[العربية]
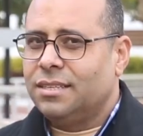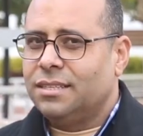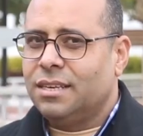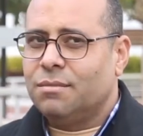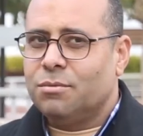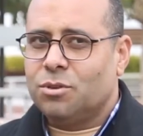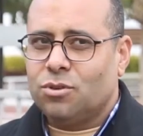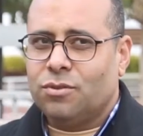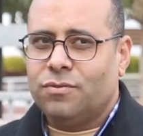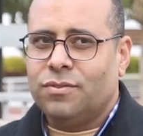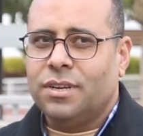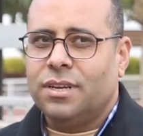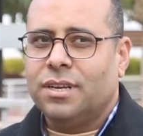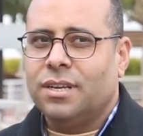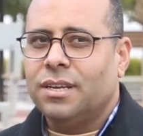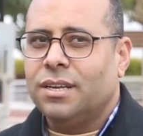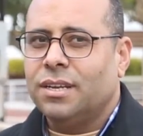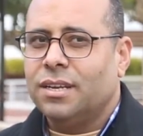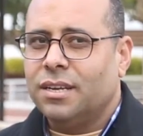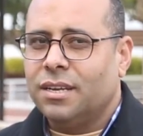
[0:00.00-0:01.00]
زي ما شفنا
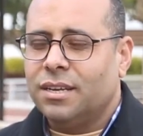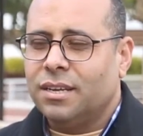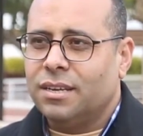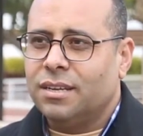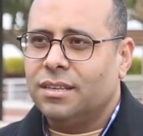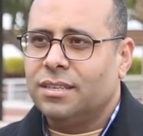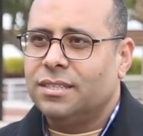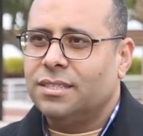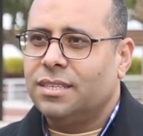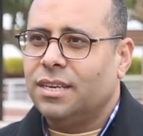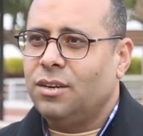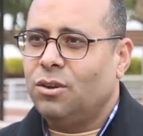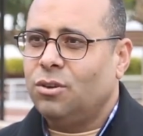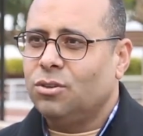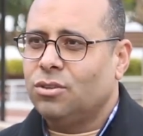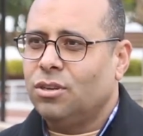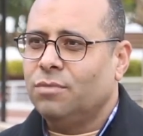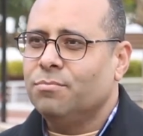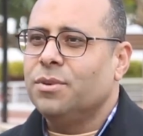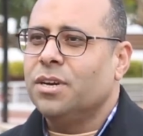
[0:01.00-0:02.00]
آه، آه، ازاي
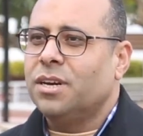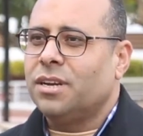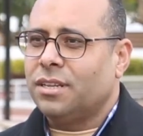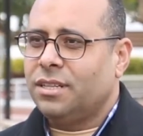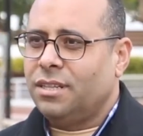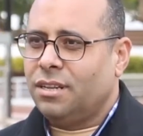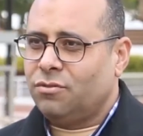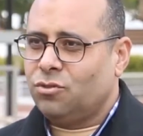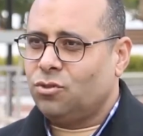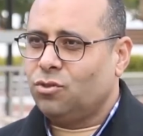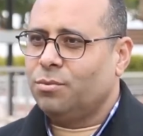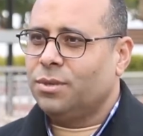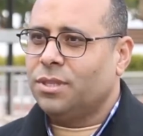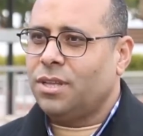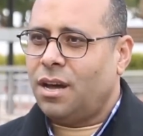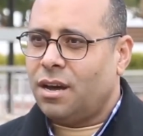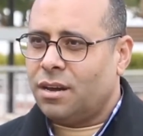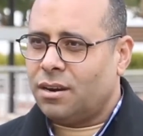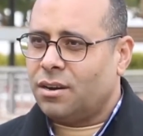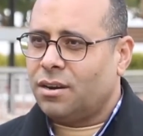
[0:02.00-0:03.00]
الحصان بيعرض نفسه
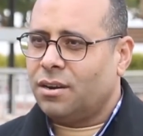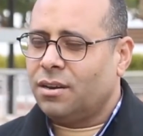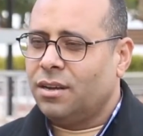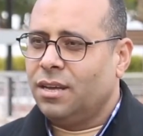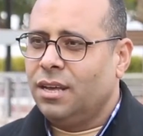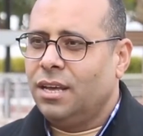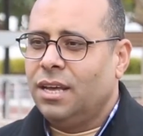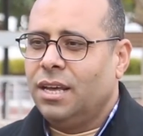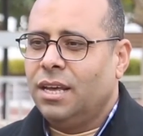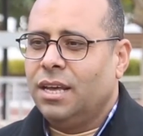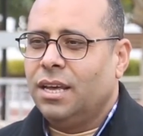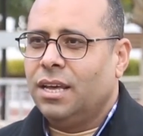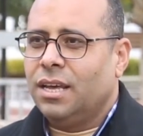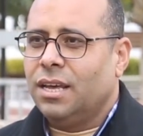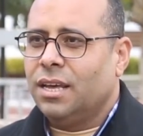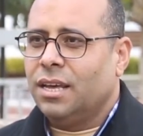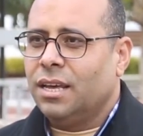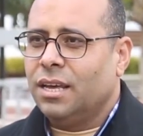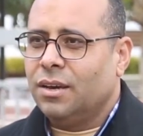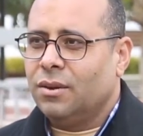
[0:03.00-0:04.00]
بيتحرك
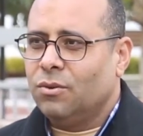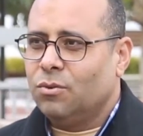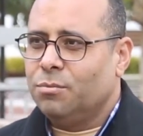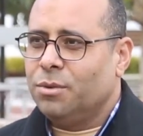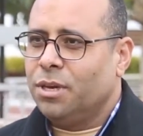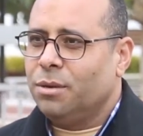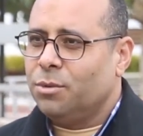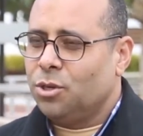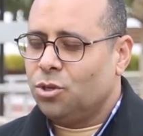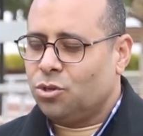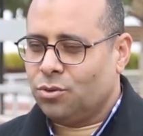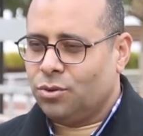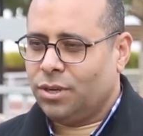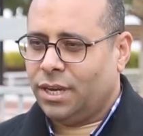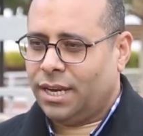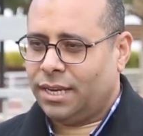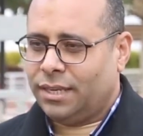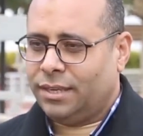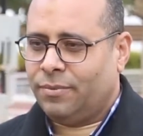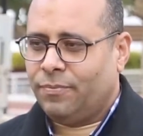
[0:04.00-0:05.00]
آه، وبيعمل شو
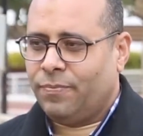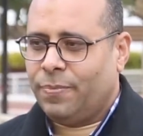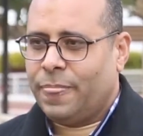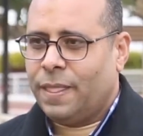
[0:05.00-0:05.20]
يعني